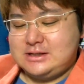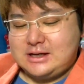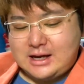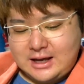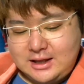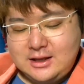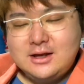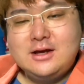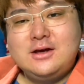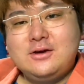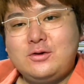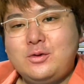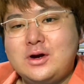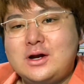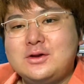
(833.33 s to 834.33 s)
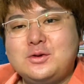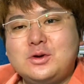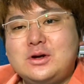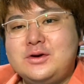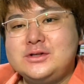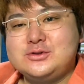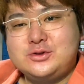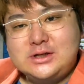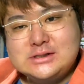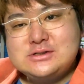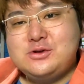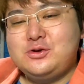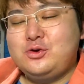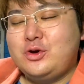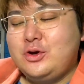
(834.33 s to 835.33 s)
はい。今回の動画は以上です。
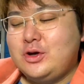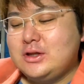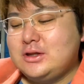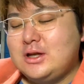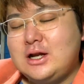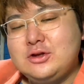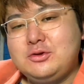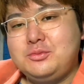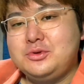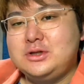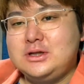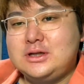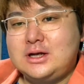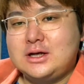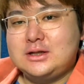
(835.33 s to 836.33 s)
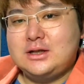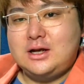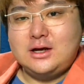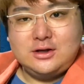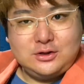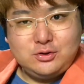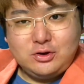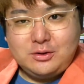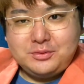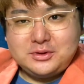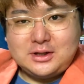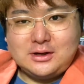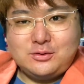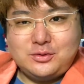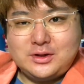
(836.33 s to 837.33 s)
この動画良かったなと思っていただけたら、評価
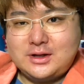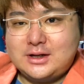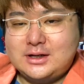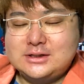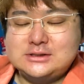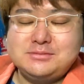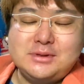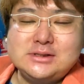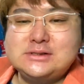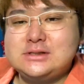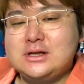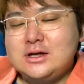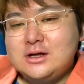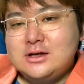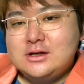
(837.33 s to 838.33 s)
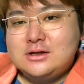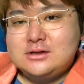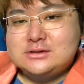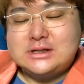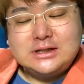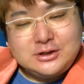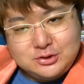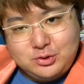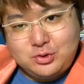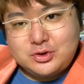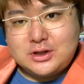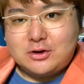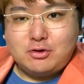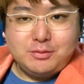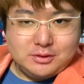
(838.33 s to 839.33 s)
ボタンお願いします。チャンネル登
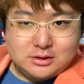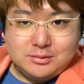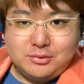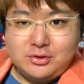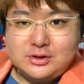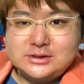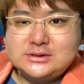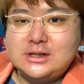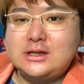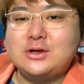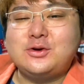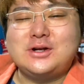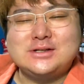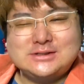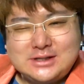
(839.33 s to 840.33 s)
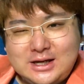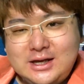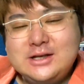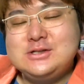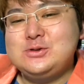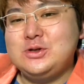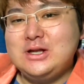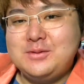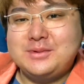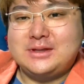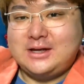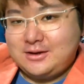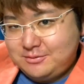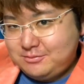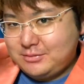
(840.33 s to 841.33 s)
録やコメントもしてってください。それではま
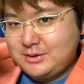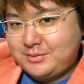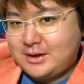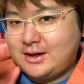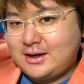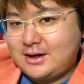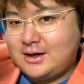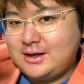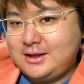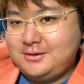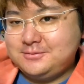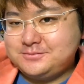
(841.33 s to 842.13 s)
た。バイバーイ。